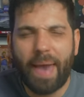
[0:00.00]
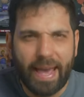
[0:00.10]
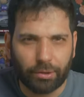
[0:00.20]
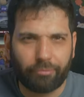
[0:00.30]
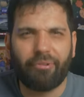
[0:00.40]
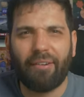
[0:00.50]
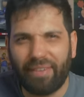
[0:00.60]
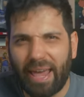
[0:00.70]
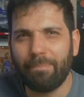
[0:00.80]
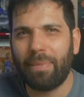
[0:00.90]
Petrov
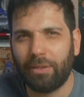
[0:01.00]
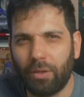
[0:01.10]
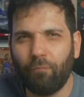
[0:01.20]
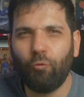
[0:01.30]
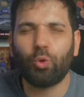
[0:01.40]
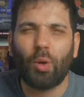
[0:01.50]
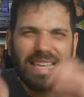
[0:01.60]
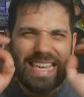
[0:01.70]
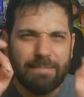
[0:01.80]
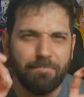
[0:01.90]
avrebbe
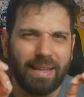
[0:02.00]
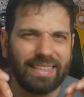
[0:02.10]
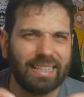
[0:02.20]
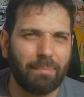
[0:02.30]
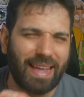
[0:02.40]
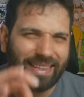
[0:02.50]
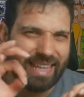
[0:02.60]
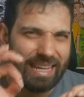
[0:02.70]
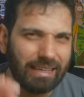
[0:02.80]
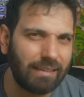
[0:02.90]
dovuto
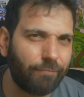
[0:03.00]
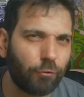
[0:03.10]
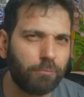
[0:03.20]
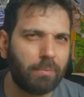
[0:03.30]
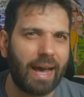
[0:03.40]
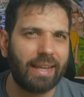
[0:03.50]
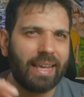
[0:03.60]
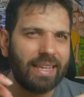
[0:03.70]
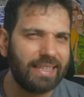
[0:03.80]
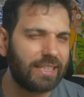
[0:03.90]
immediatamente
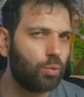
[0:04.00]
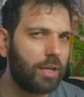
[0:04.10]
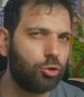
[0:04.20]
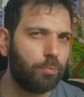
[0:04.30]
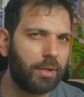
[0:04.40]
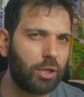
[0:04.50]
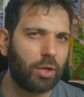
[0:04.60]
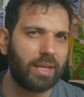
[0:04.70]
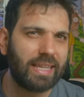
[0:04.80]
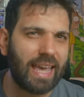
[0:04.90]
informare i suoi
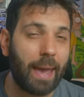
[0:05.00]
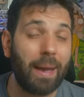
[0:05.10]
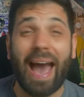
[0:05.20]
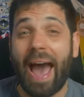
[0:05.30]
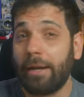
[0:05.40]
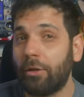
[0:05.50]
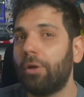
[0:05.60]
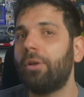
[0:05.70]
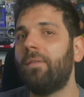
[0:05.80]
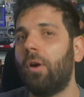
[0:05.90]
superiori che, a
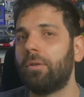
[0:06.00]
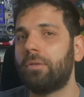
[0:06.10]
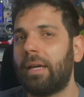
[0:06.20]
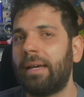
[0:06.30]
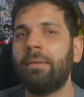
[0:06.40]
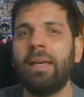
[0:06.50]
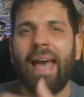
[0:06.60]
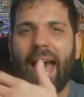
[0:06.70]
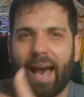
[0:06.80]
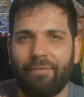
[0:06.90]
loro volta,
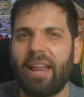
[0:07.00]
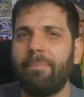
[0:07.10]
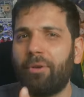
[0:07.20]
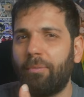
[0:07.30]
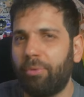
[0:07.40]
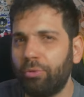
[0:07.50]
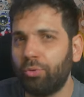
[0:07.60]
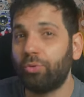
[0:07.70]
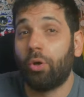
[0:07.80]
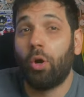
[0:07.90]
avrebbero
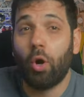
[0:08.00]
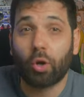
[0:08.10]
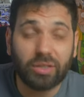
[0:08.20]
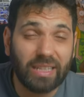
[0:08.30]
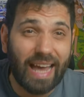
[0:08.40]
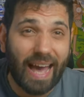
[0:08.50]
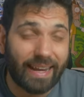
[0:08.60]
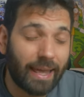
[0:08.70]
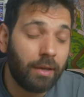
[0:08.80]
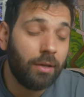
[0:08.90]
potuto
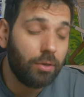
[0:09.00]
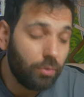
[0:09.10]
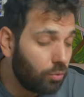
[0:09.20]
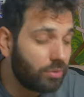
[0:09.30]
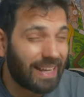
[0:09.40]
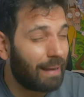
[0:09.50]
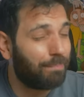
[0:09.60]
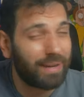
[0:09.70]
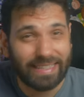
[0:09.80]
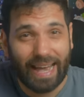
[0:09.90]
ordinare una
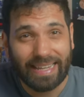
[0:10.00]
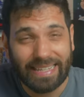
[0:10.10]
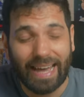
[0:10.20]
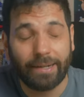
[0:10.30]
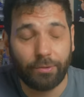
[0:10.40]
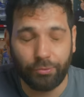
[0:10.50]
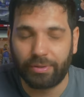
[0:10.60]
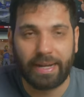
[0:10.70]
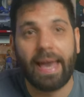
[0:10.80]
rappresaglia in